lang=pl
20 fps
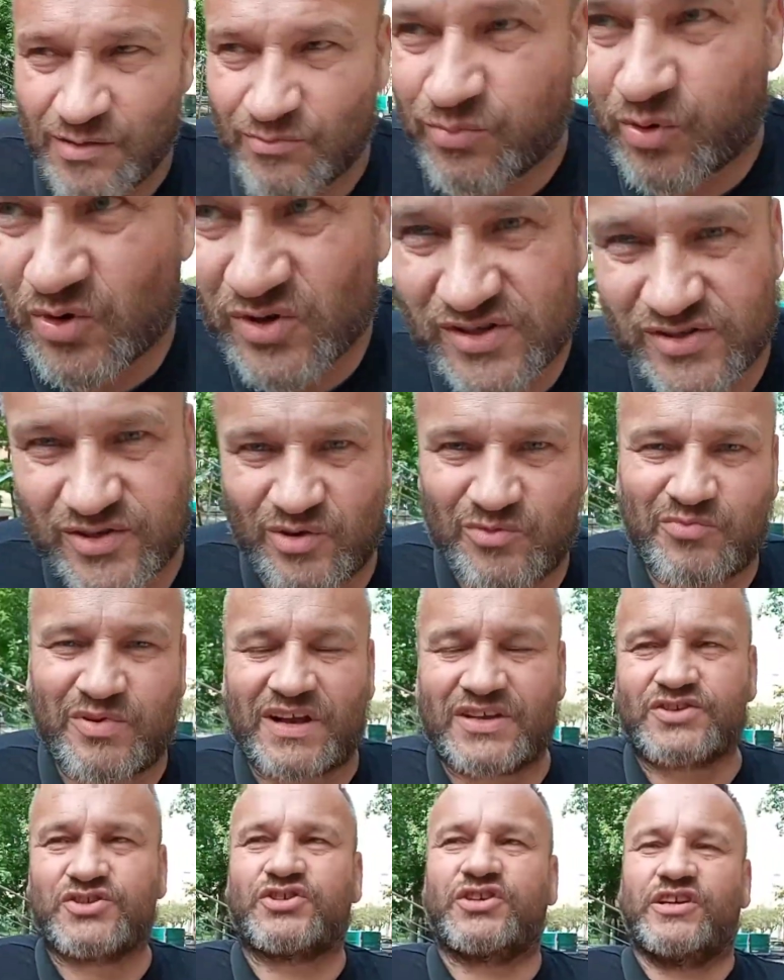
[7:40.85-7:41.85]
bo
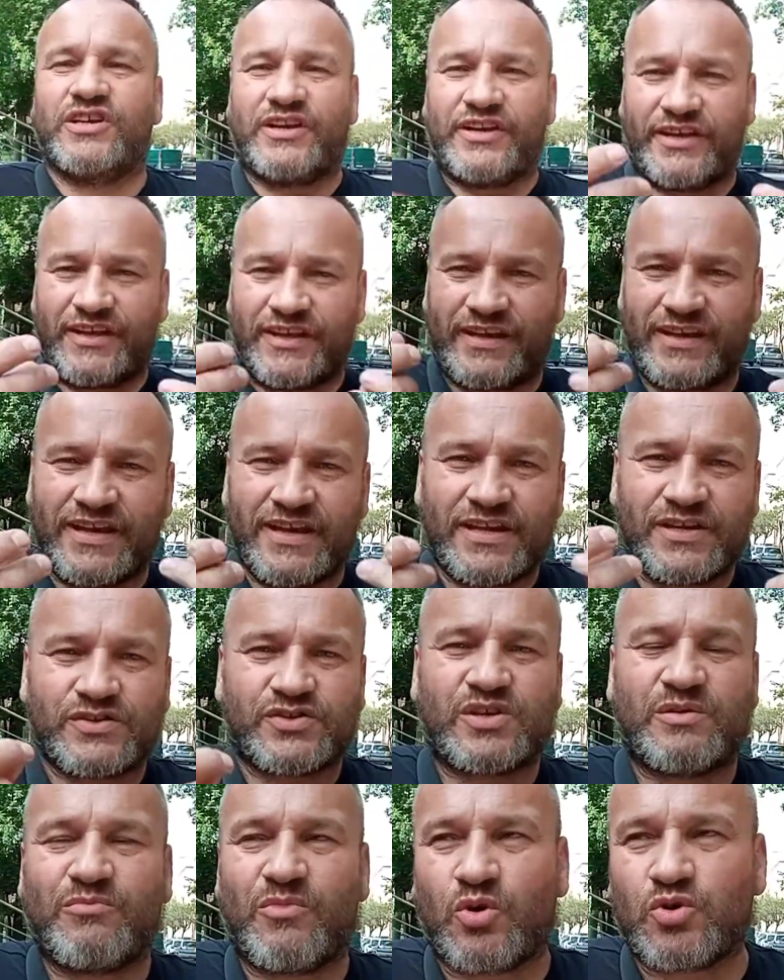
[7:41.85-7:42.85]
zobaczyli,
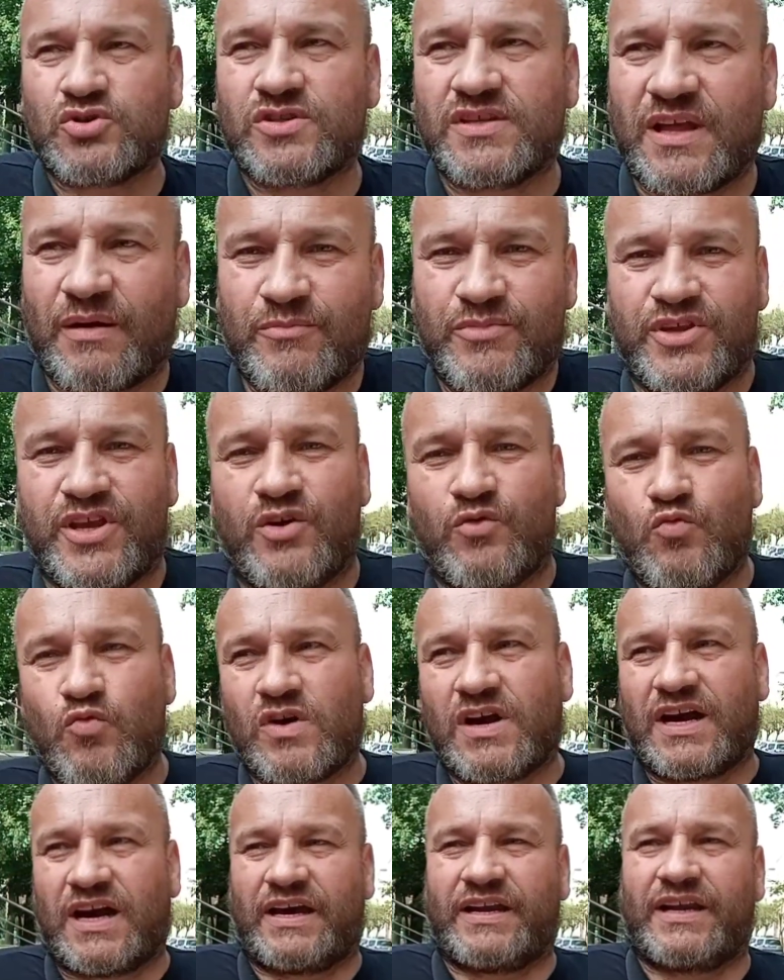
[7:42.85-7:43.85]
że można mnie
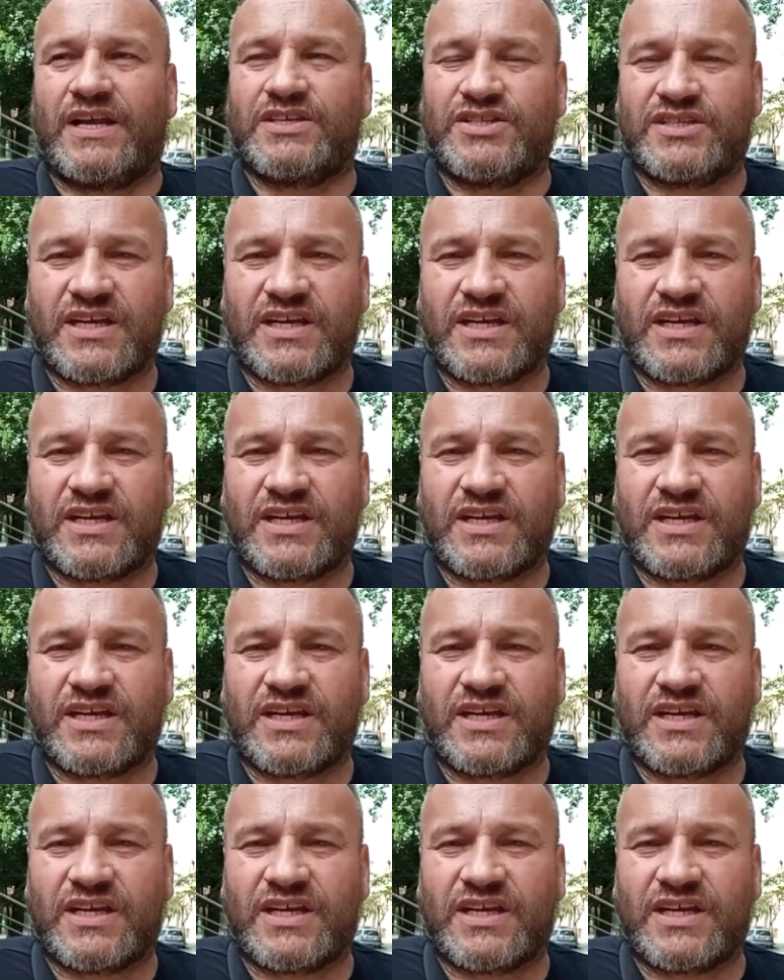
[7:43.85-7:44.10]
ukarać.